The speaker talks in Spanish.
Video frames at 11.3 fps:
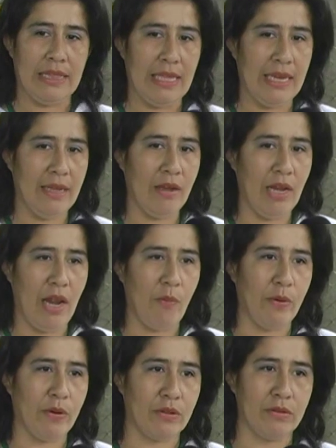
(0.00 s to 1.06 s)
tiene la
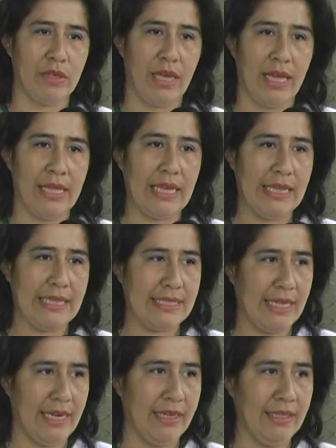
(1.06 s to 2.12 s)
oportunidad de que el
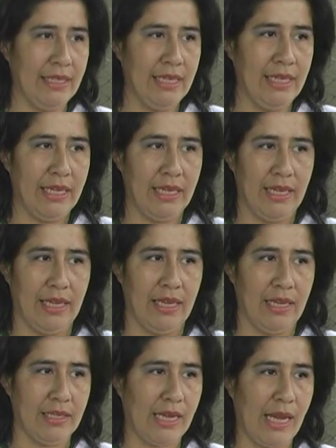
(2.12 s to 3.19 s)
SENA
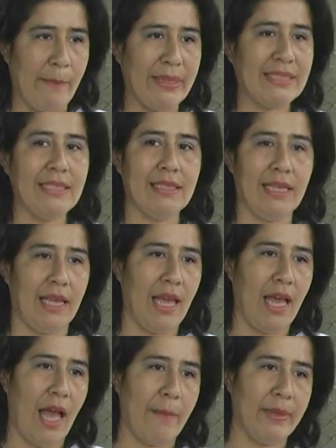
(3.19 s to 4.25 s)
capacite
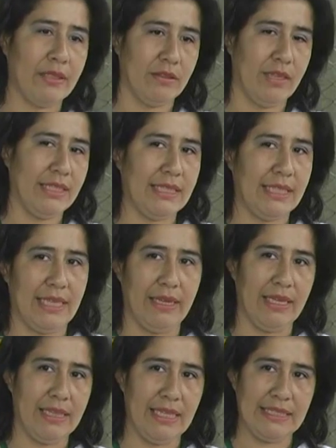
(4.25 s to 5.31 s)
a personas
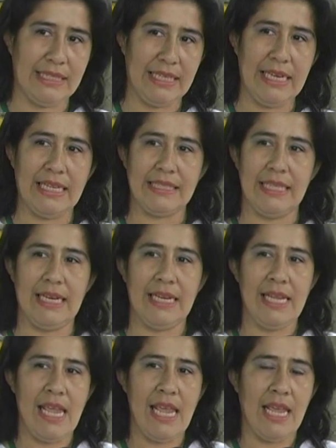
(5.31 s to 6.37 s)
que deseen
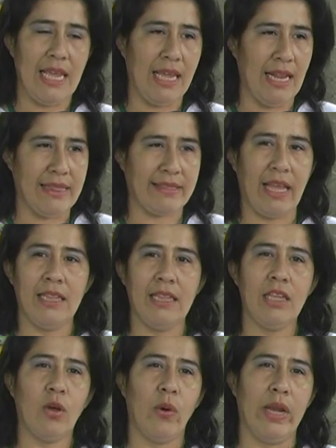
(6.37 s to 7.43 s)
hacer el
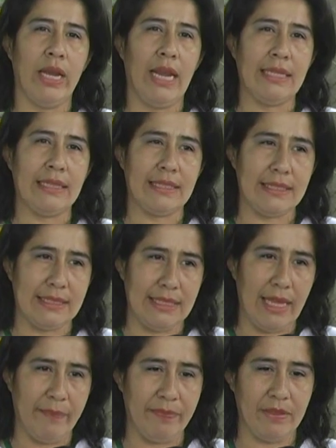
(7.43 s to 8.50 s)
técnico en
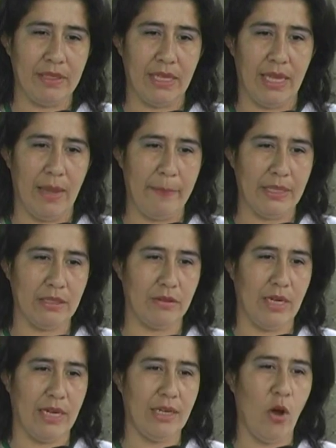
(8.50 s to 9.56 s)
electricidad. Eh,
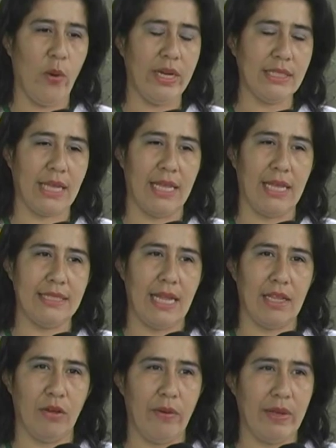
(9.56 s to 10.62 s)
personas jóvenes que hayan
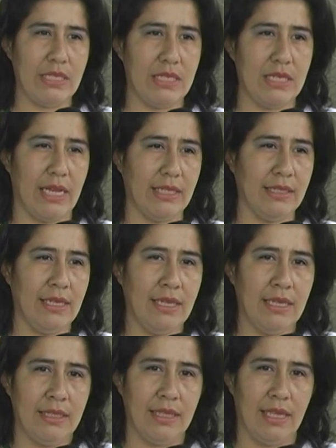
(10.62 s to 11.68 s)
salido de bachilleres
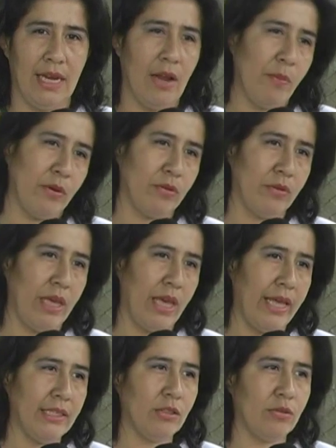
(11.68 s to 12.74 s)
tienen la
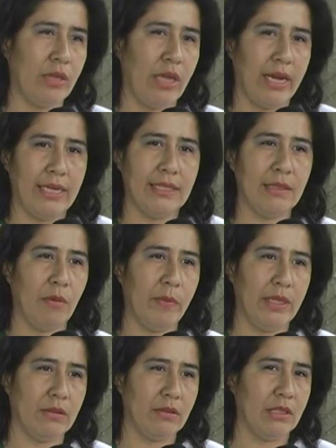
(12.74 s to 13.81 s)
oportunidad de estudiar en este
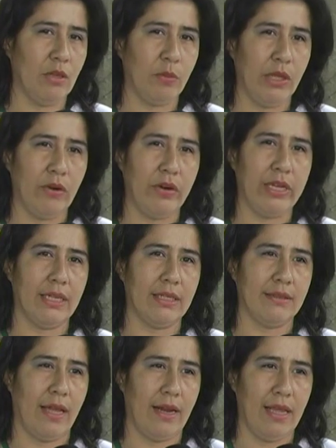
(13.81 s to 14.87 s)
momento si no pudieron
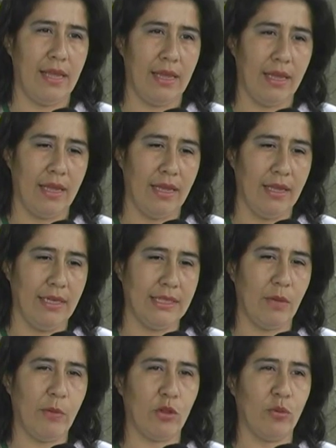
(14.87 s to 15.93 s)
ingresar eh, en
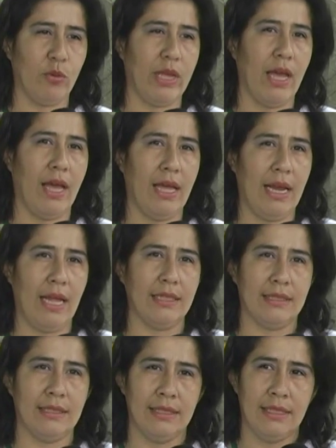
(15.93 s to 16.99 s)
esta oportunidad a,
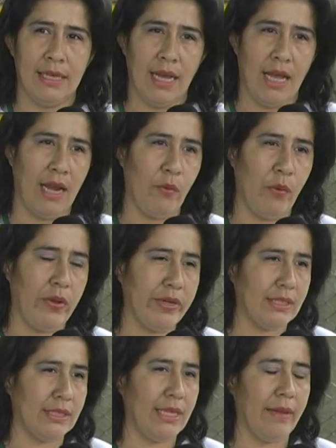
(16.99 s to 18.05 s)
las, la
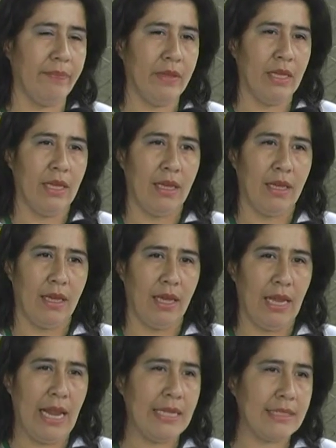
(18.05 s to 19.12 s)
universidad.
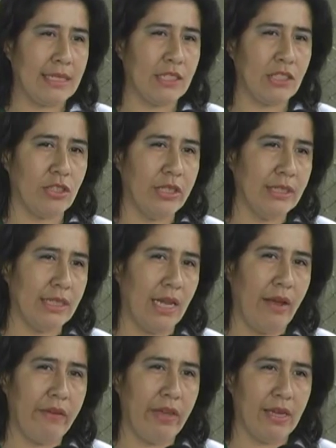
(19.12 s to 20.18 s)
Eh, las inscripciones
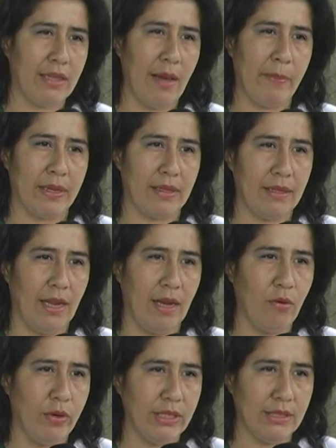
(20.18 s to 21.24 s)
están abiertas a partir
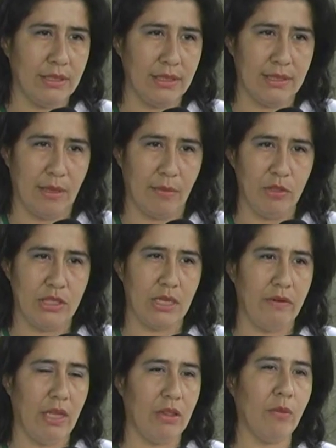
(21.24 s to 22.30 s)
del lunes, estamos
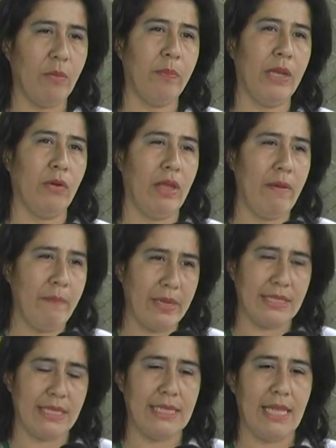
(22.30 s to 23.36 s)
inscribiendo, pero deben
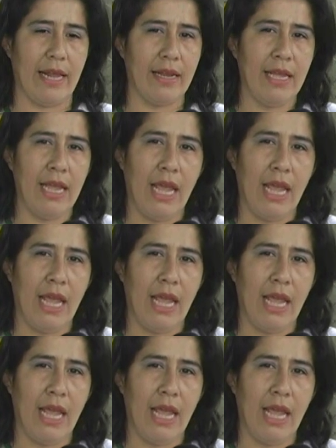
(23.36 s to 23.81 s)
presentar